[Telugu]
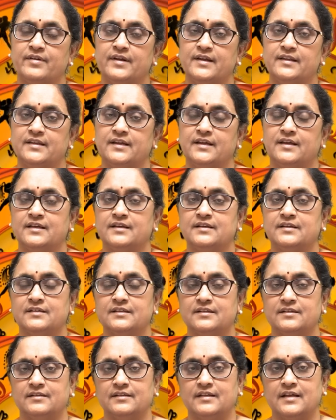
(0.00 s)
ఎవరైతే
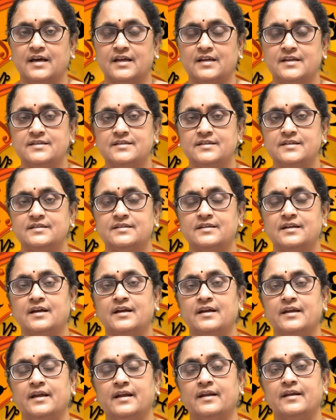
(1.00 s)
దానం చేసిన
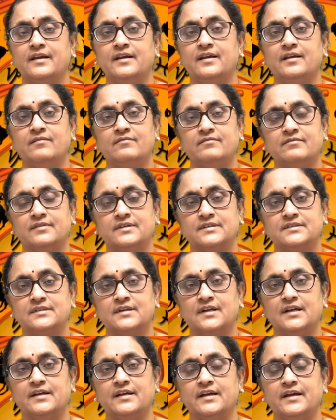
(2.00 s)
ఎర్రని
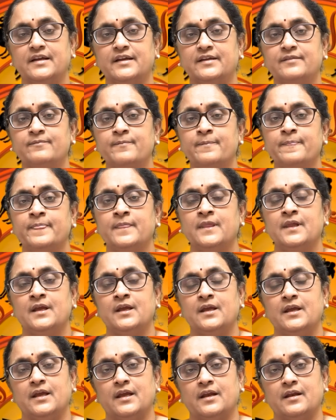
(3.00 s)
వస్త్రాలు కానీ
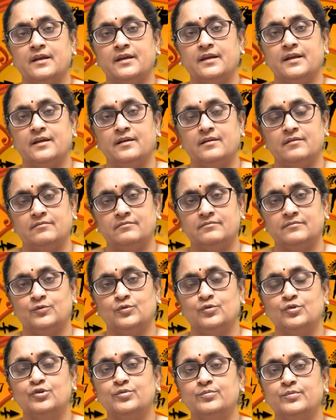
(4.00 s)
ఎర్రని
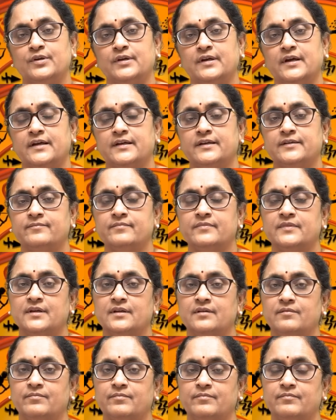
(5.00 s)
గోధుమలు కానీ
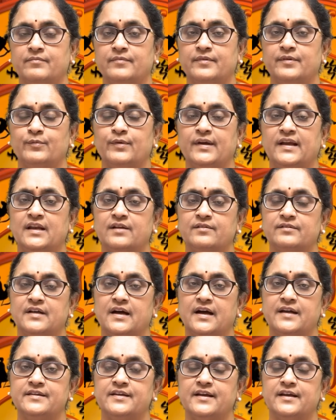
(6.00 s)
మిగిలిన
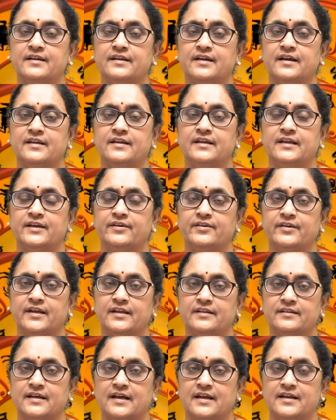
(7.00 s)
ధాన్యాలు కానీ
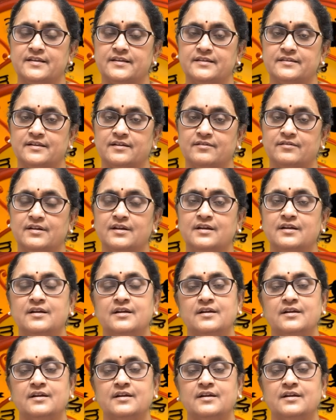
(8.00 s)
ఎవరికైనా దానం చేసినా కూడా